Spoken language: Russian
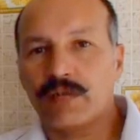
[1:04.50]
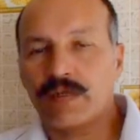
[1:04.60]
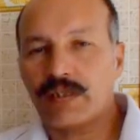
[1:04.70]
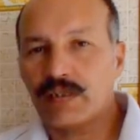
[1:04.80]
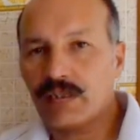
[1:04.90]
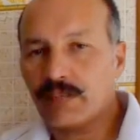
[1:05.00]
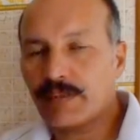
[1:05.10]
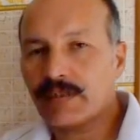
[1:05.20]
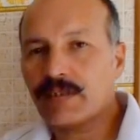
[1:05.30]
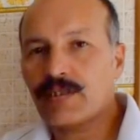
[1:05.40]
квартире
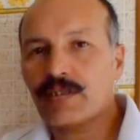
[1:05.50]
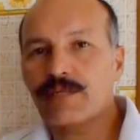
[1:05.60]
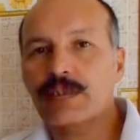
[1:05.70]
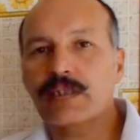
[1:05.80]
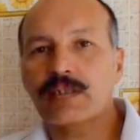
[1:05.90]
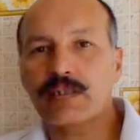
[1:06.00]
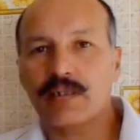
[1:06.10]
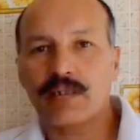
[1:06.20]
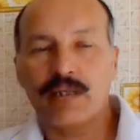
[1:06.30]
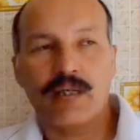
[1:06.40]
практически в
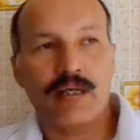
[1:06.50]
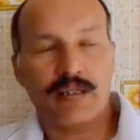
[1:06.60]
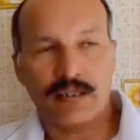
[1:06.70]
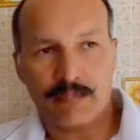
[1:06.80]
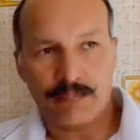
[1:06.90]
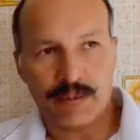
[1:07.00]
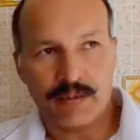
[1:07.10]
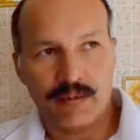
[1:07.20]
центре Анапы.